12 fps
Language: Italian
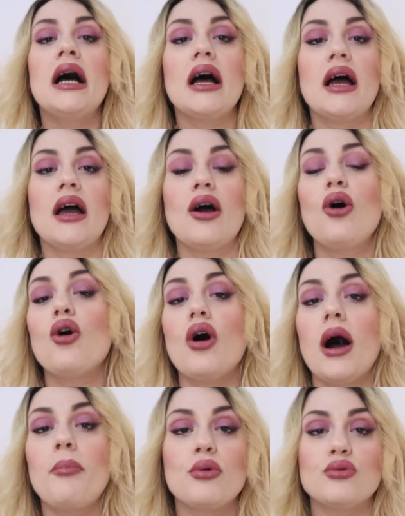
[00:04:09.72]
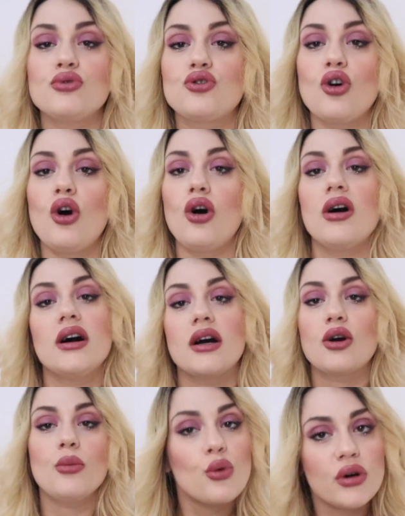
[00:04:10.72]
eh, o appunto
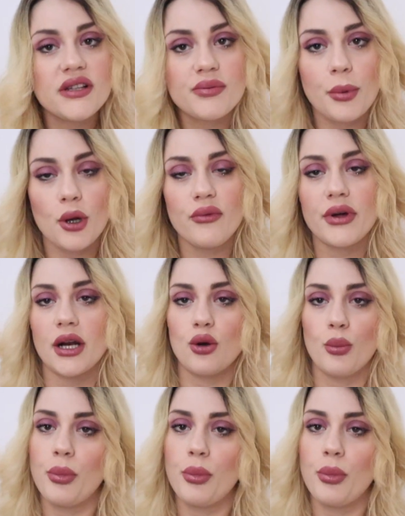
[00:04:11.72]
eh, comunque spolverano